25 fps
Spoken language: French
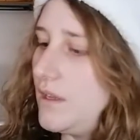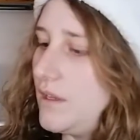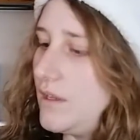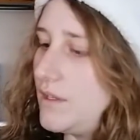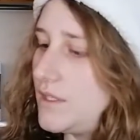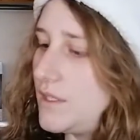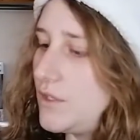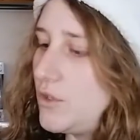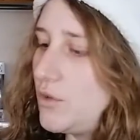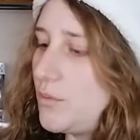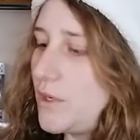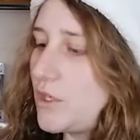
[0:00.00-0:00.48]

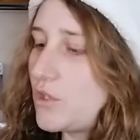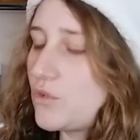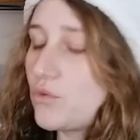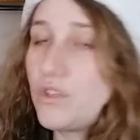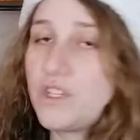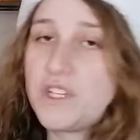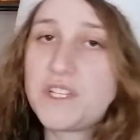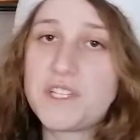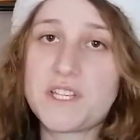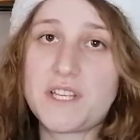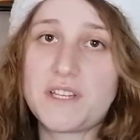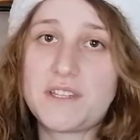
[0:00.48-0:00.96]
C'est dommage qu'on
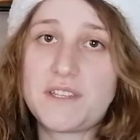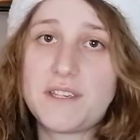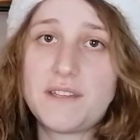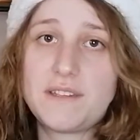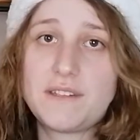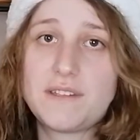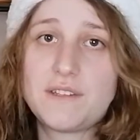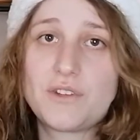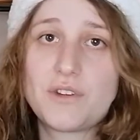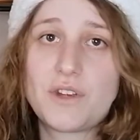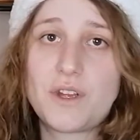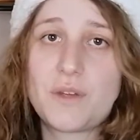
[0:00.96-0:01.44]
ait que sa
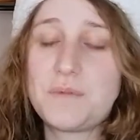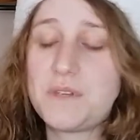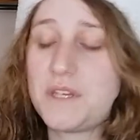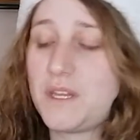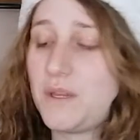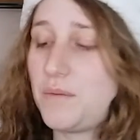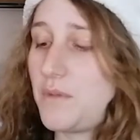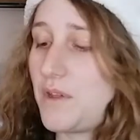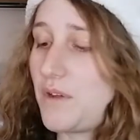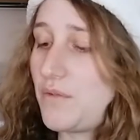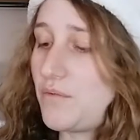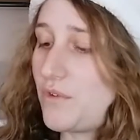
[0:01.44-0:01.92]
tête, j'aurais bien
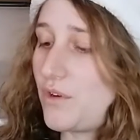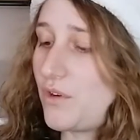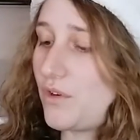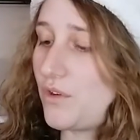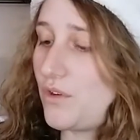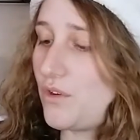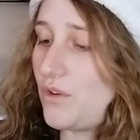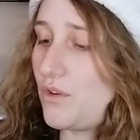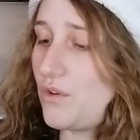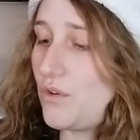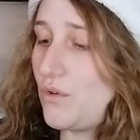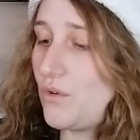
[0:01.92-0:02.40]
aimé
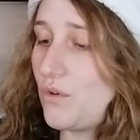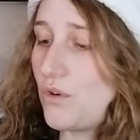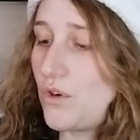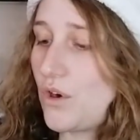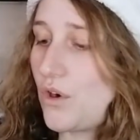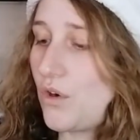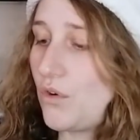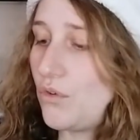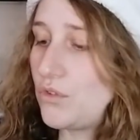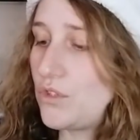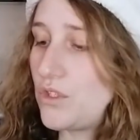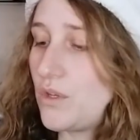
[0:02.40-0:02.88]
avoir le
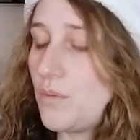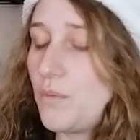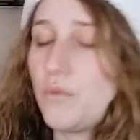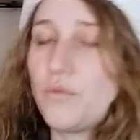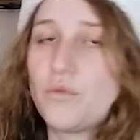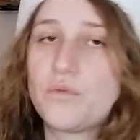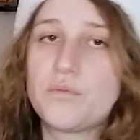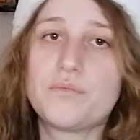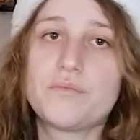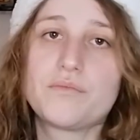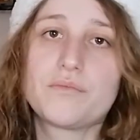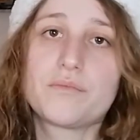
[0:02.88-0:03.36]
corps entier, mais
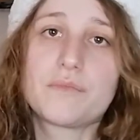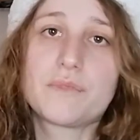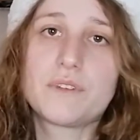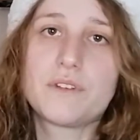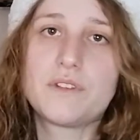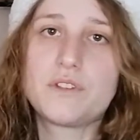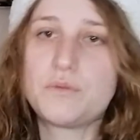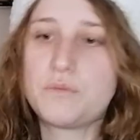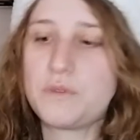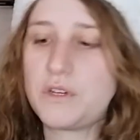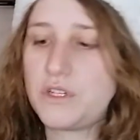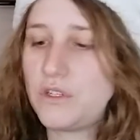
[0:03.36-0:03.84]
bon,
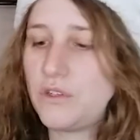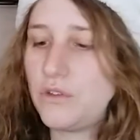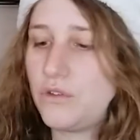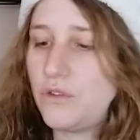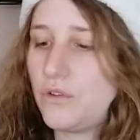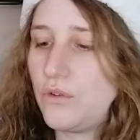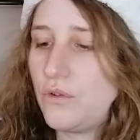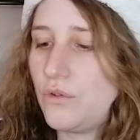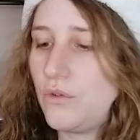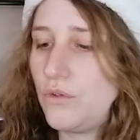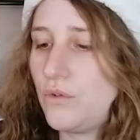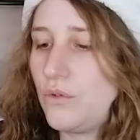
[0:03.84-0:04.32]
j'imagine
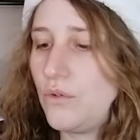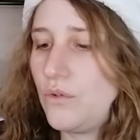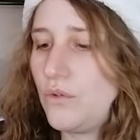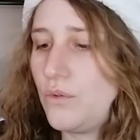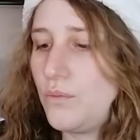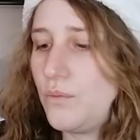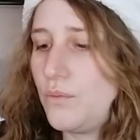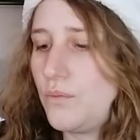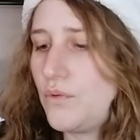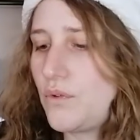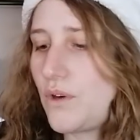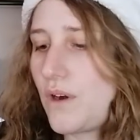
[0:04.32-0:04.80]
que
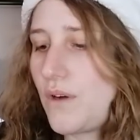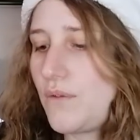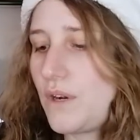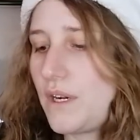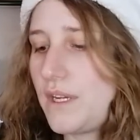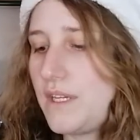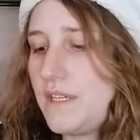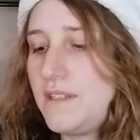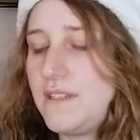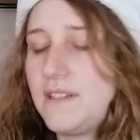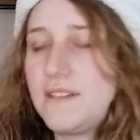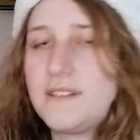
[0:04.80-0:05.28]
pour avoir
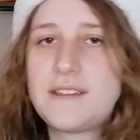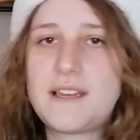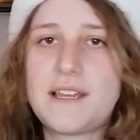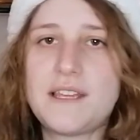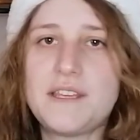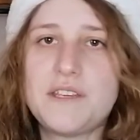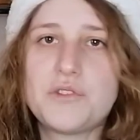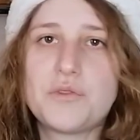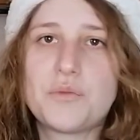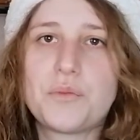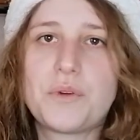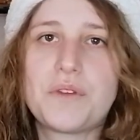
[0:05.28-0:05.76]
les
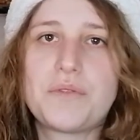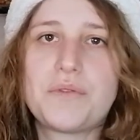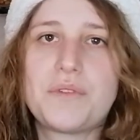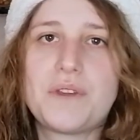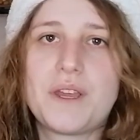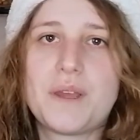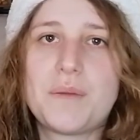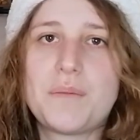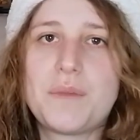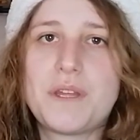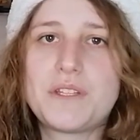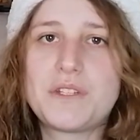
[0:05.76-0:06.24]
détails, ils ont
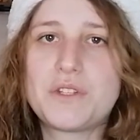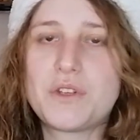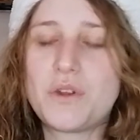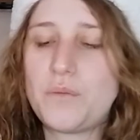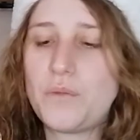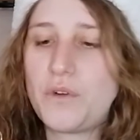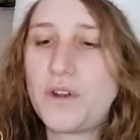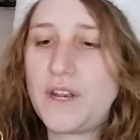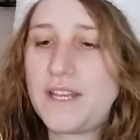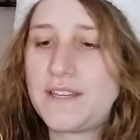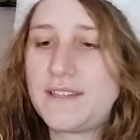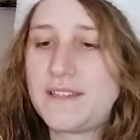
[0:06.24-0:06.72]
préféré mettre
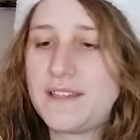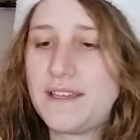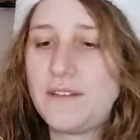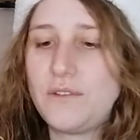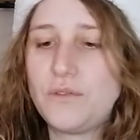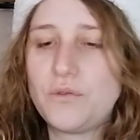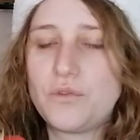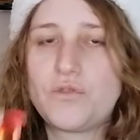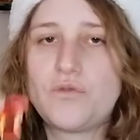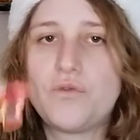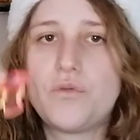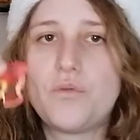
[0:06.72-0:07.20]
seulement la tête.
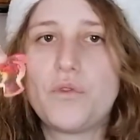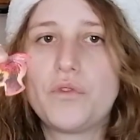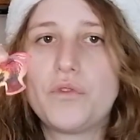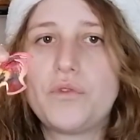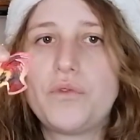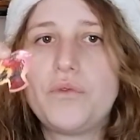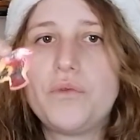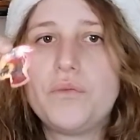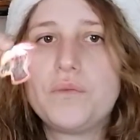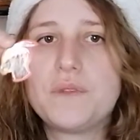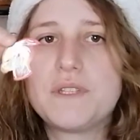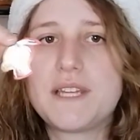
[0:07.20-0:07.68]
Donc je vous montre
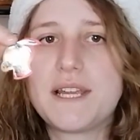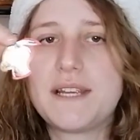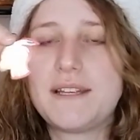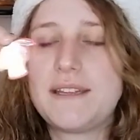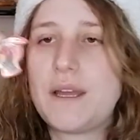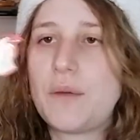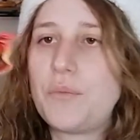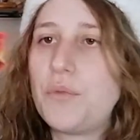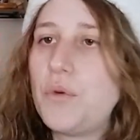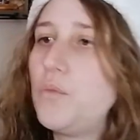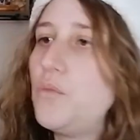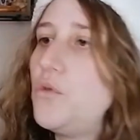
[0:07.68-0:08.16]
Fume Sec
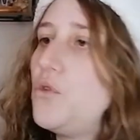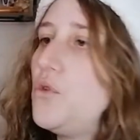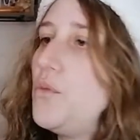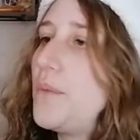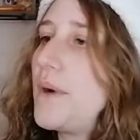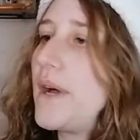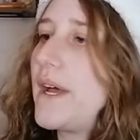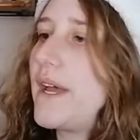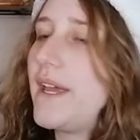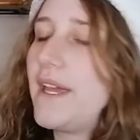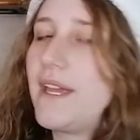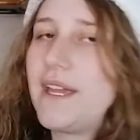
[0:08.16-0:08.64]
d'un peu plus
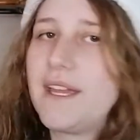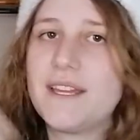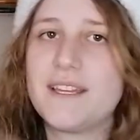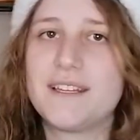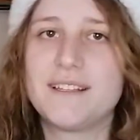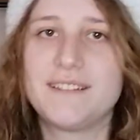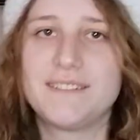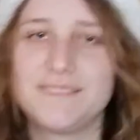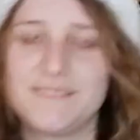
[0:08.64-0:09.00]
près.